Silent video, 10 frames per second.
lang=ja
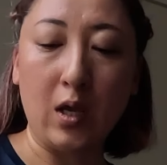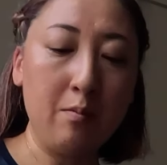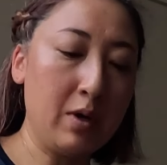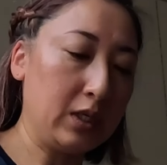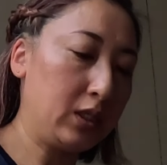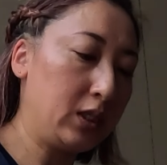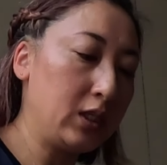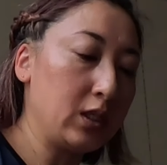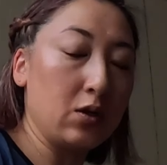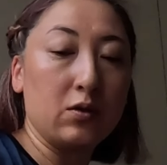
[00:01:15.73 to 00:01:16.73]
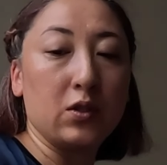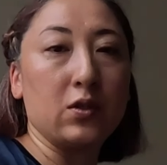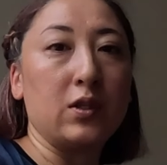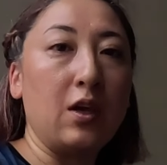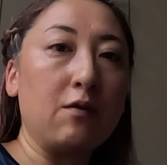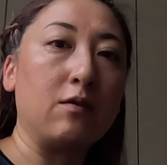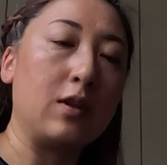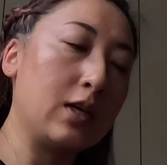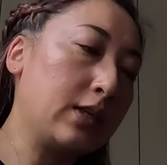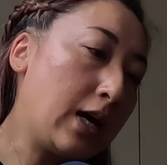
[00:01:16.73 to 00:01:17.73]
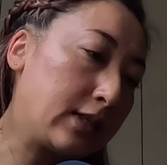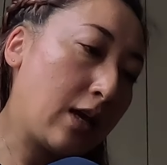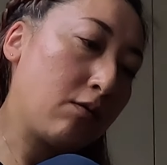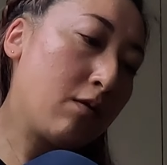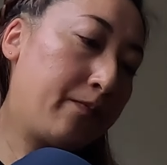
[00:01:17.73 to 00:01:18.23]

今7時42分です朝の